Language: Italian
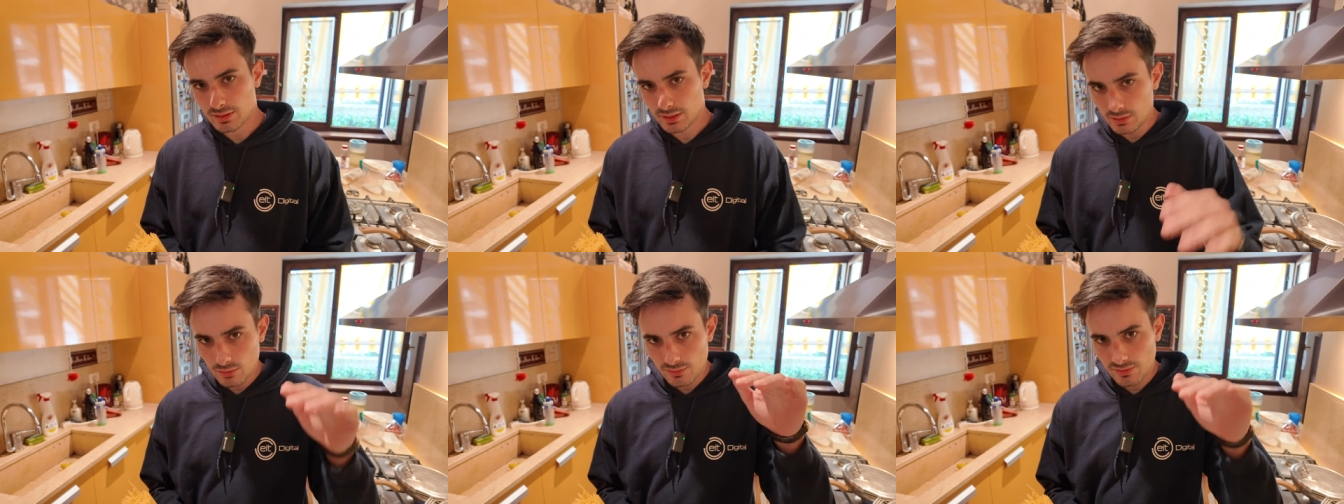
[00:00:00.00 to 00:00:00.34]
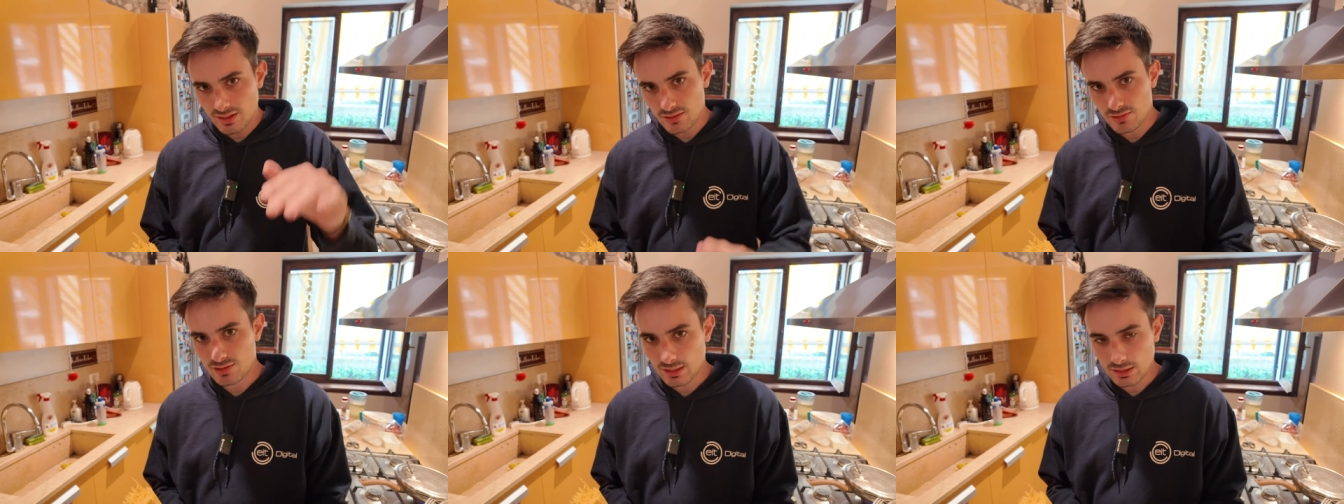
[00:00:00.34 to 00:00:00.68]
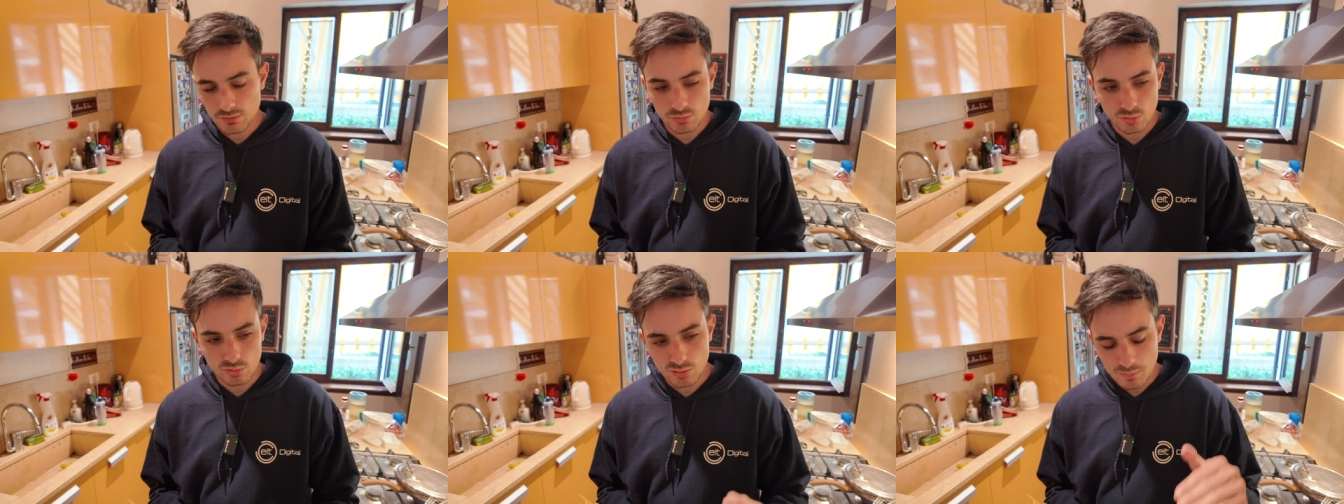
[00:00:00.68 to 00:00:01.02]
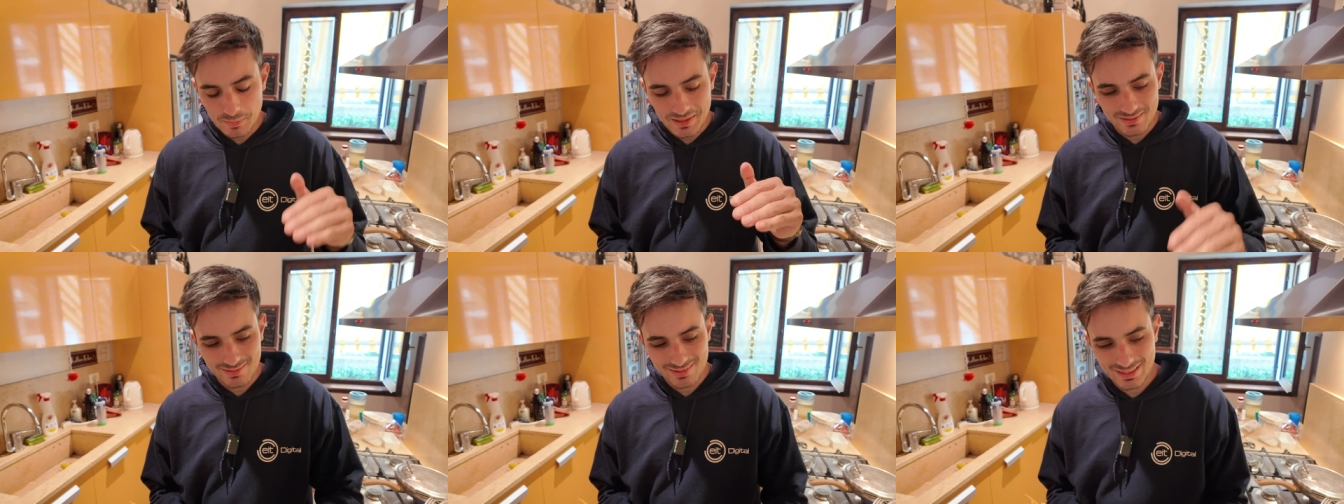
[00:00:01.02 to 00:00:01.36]
tendo a schiacciare sotto,
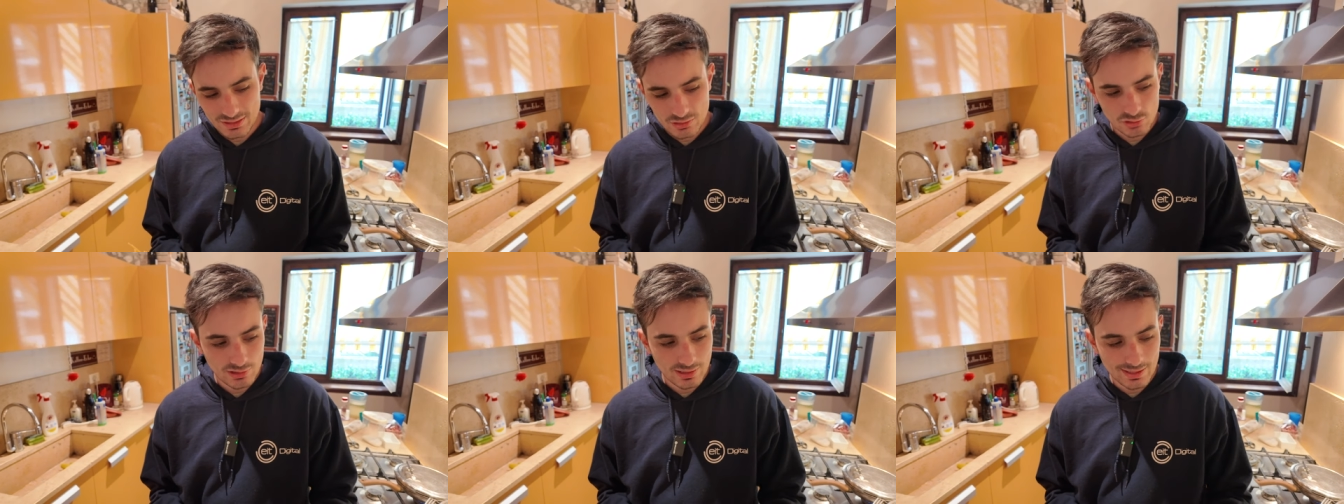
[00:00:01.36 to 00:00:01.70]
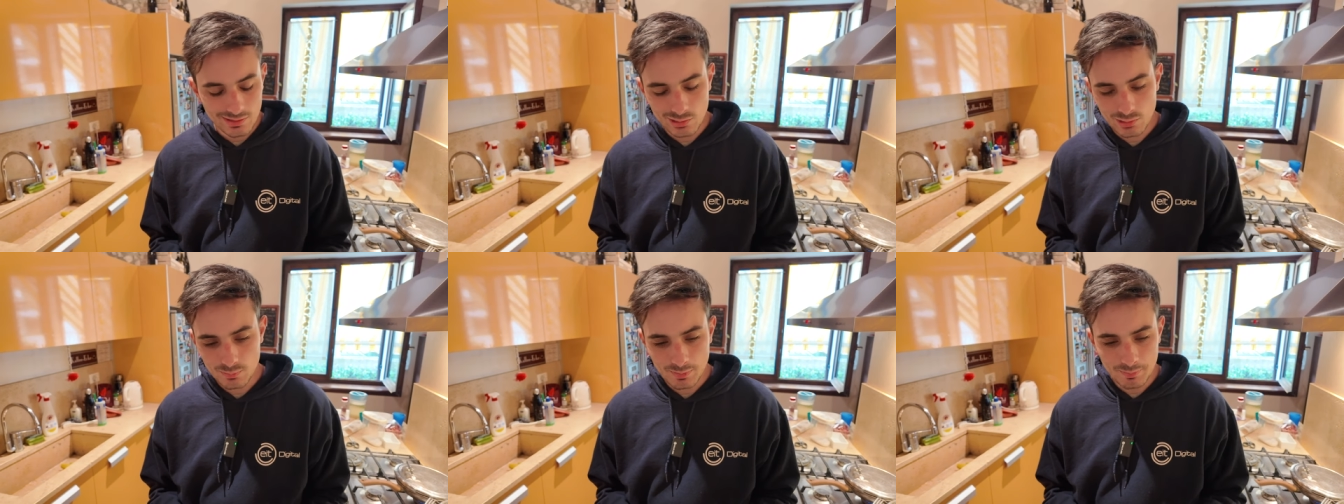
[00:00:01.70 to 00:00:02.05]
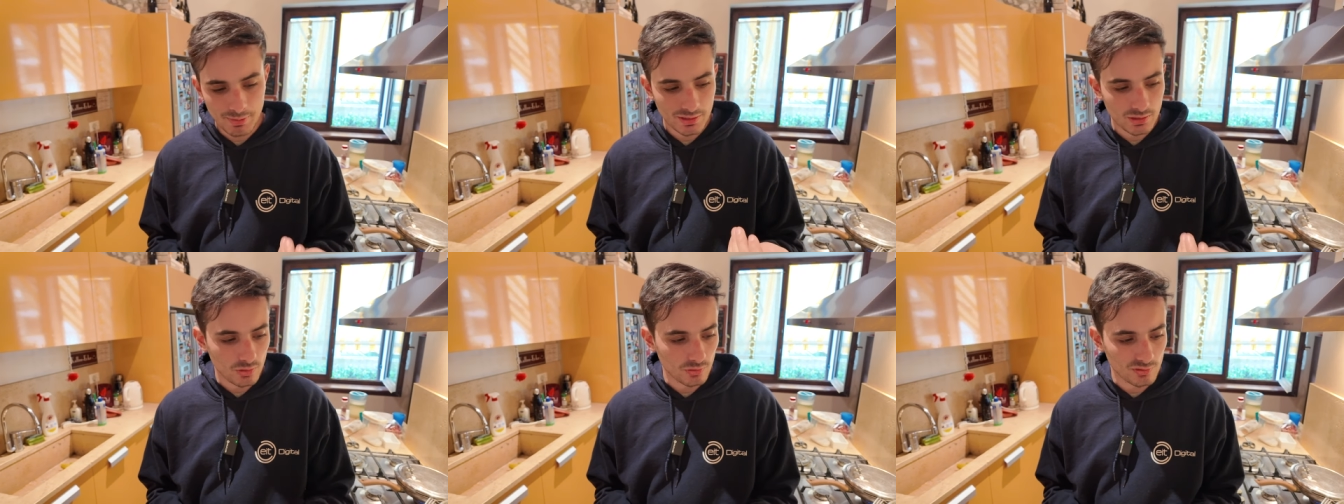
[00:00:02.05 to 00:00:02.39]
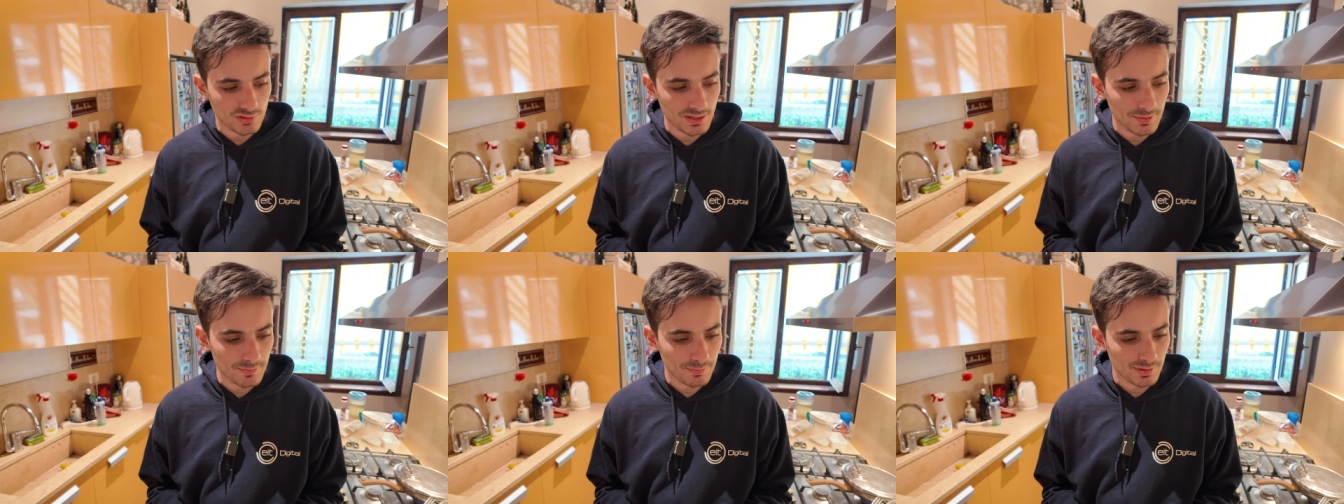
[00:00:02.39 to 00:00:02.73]
ma schiacciando mi becco
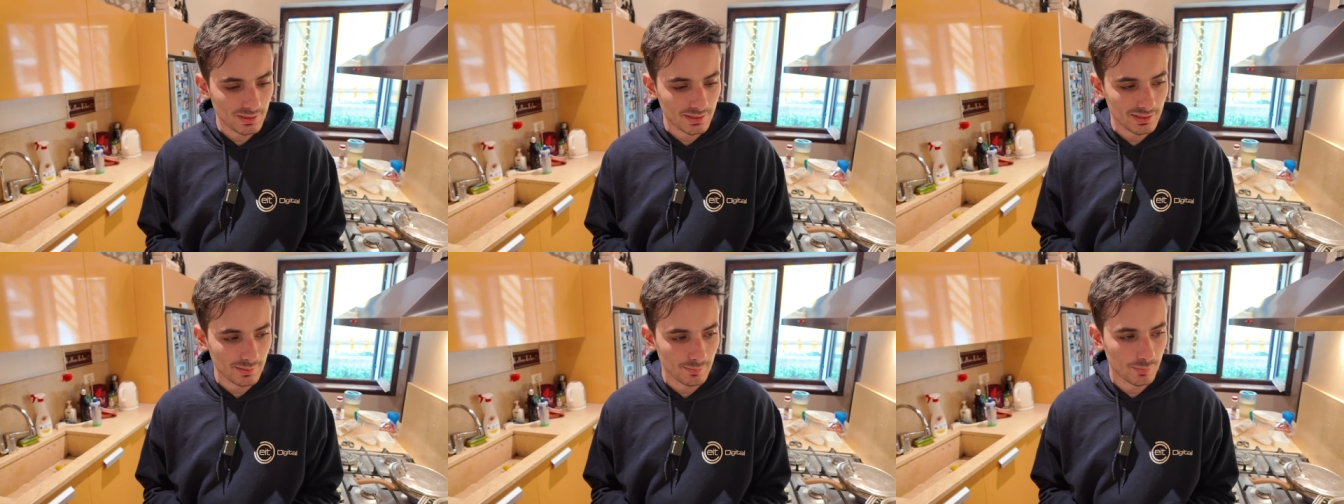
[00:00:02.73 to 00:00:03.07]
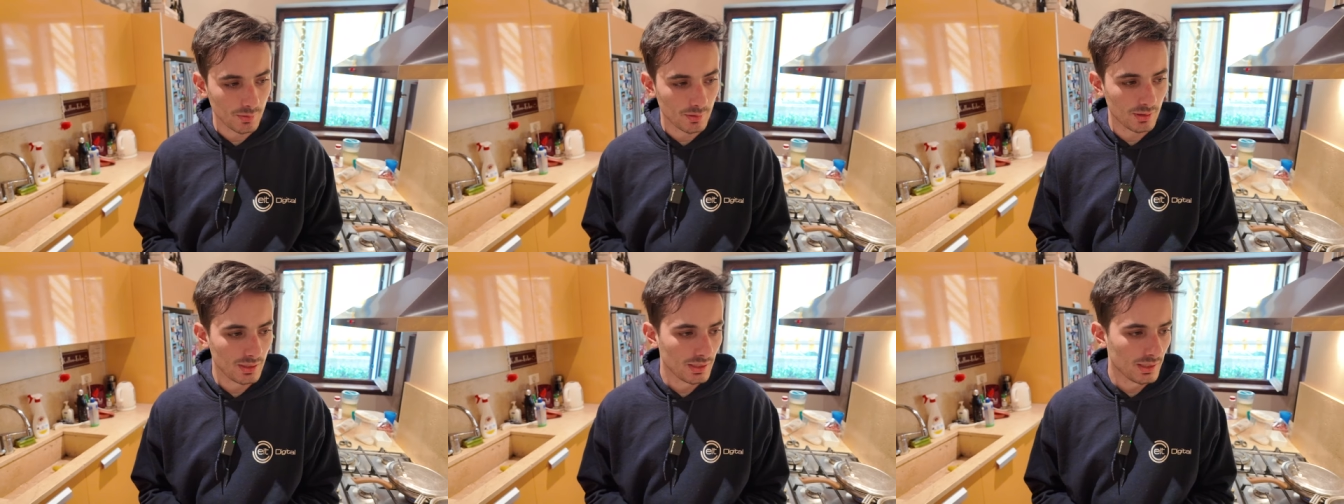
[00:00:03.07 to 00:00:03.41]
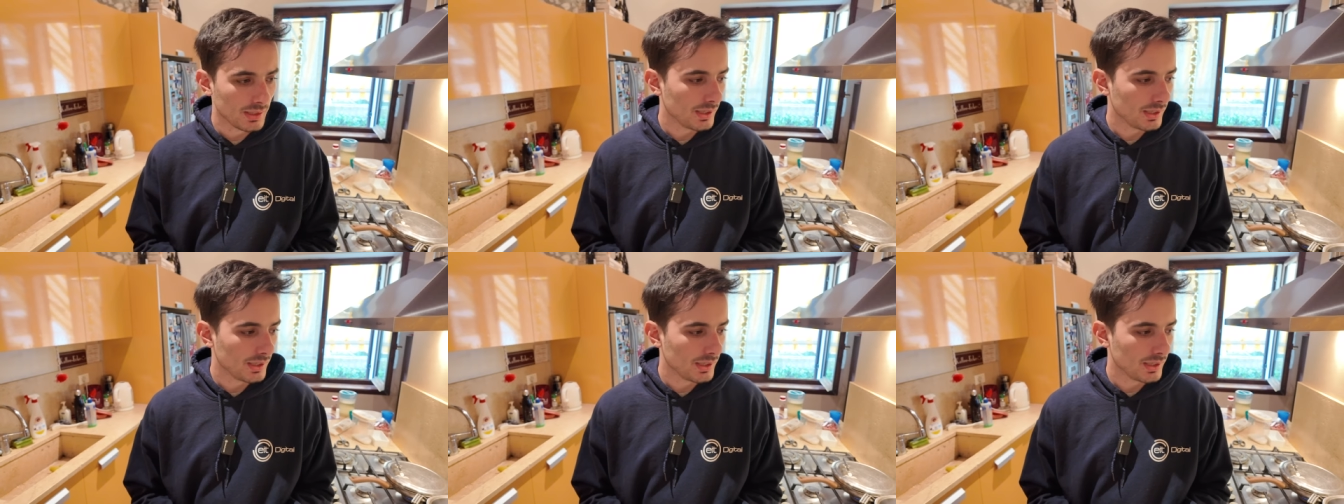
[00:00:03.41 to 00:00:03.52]
sempre tipo